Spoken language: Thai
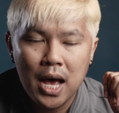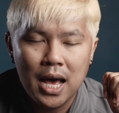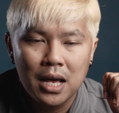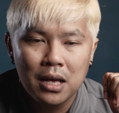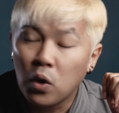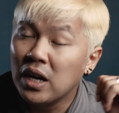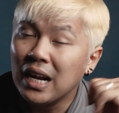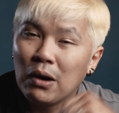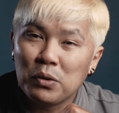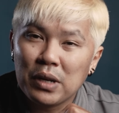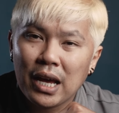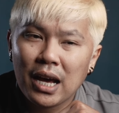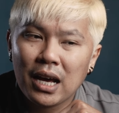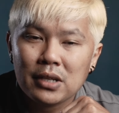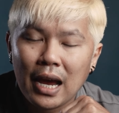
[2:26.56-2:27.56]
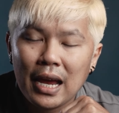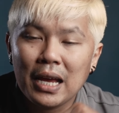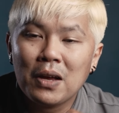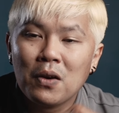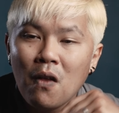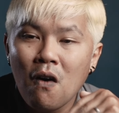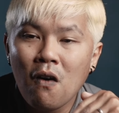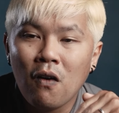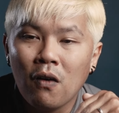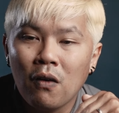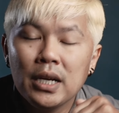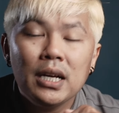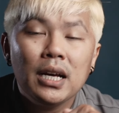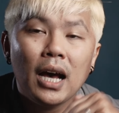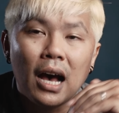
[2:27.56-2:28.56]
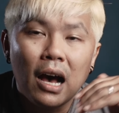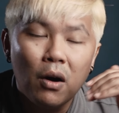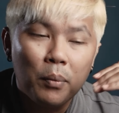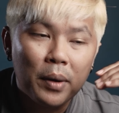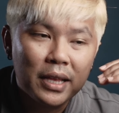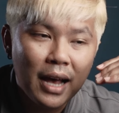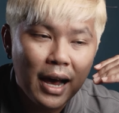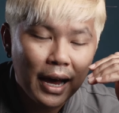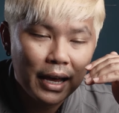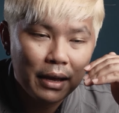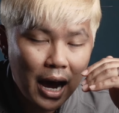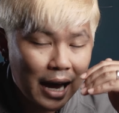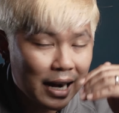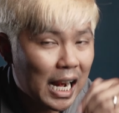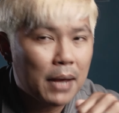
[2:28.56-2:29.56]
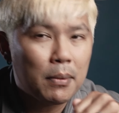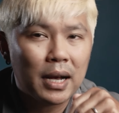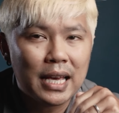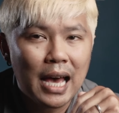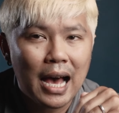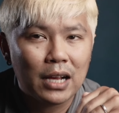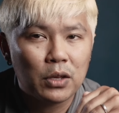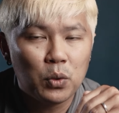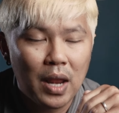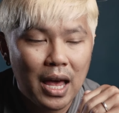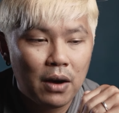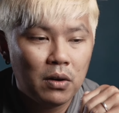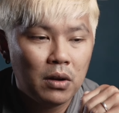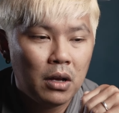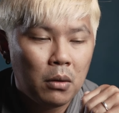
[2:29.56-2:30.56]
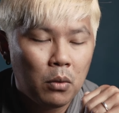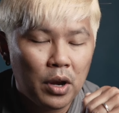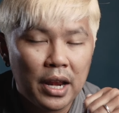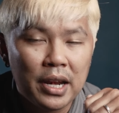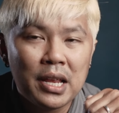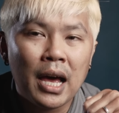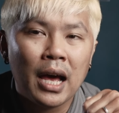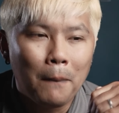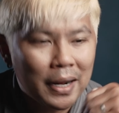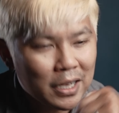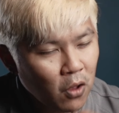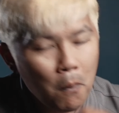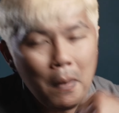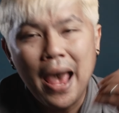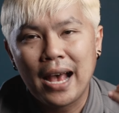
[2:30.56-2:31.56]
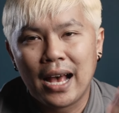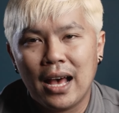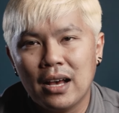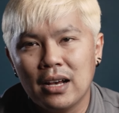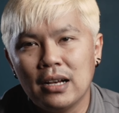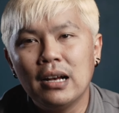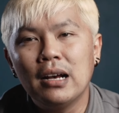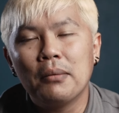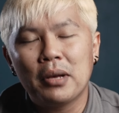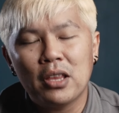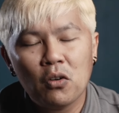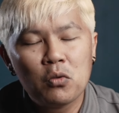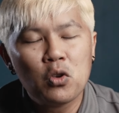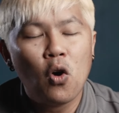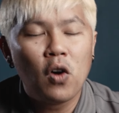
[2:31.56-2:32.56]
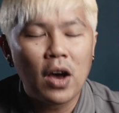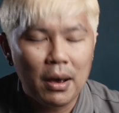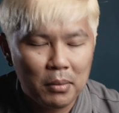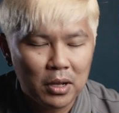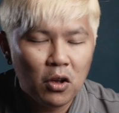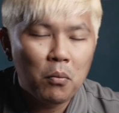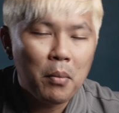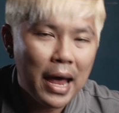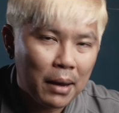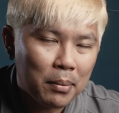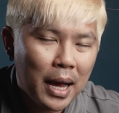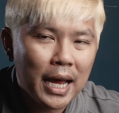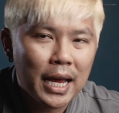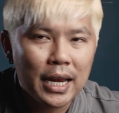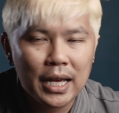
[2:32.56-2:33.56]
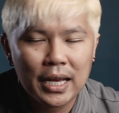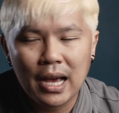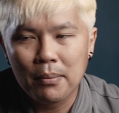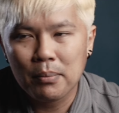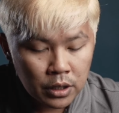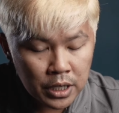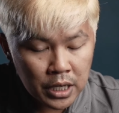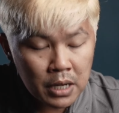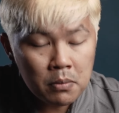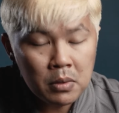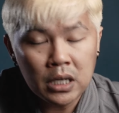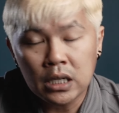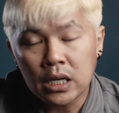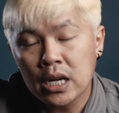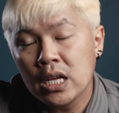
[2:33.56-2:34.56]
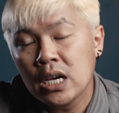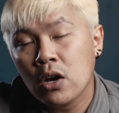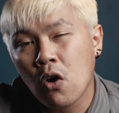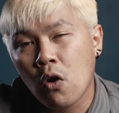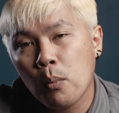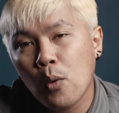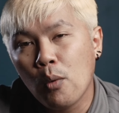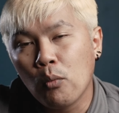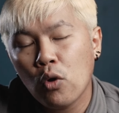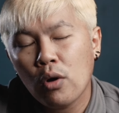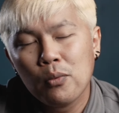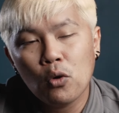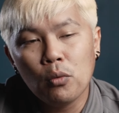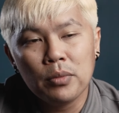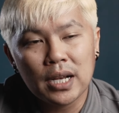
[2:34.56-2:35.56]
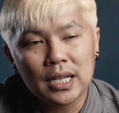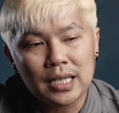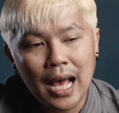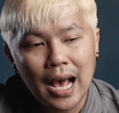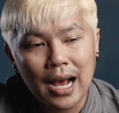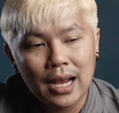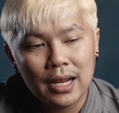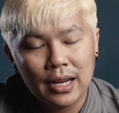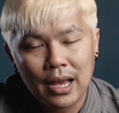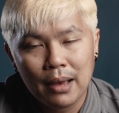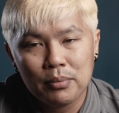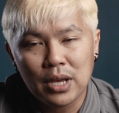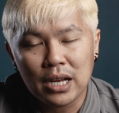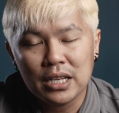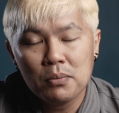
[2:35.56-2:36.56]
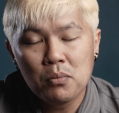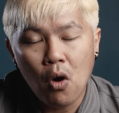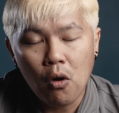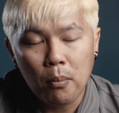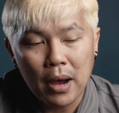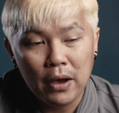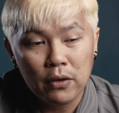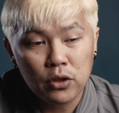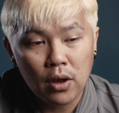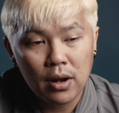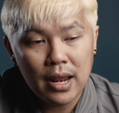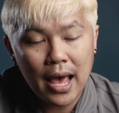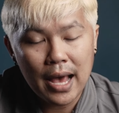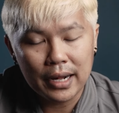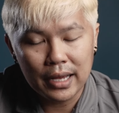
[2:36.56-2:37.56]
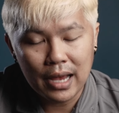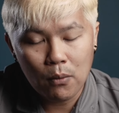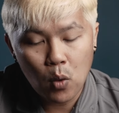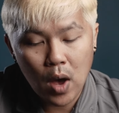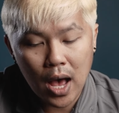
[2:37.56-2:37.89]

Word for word: ว่าคนเหล่านี้ใช้กล้องเพื่อเอาไปถ่ายอะไรบางอย่างอยู่แล้วเพราะฉะนั้นเนี่ยมันต้องแบกอะ่ะเออมันต้องยกอะ่ะมันต้องแบกไปนะครับทีนี้มาถึงในเรื่องของปุ่มควบคุมต่างๆนะครับอย่างที่บอกไปตอนแรกนะครับ